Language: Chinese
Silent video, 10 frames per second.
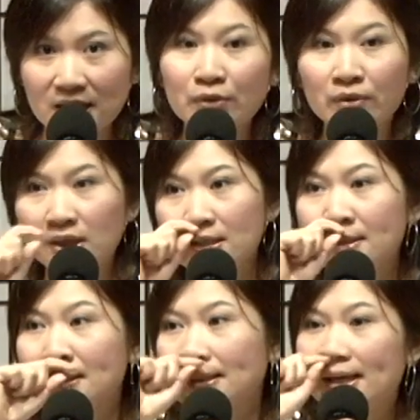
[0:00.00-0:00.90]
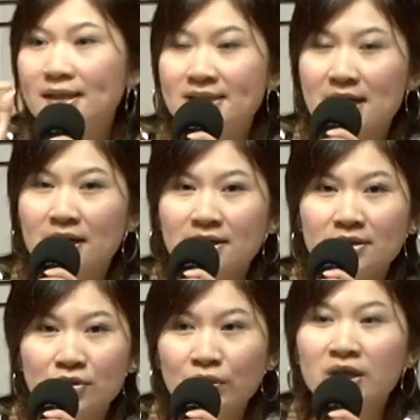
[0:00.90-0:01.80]
因为医生跟他讲
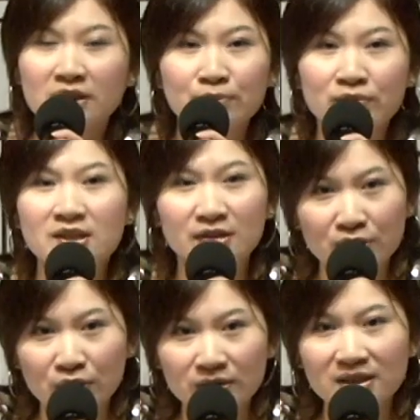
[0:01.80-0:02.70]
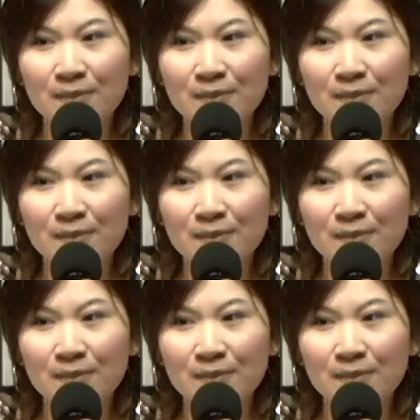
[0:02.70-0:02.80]
有可能不成功，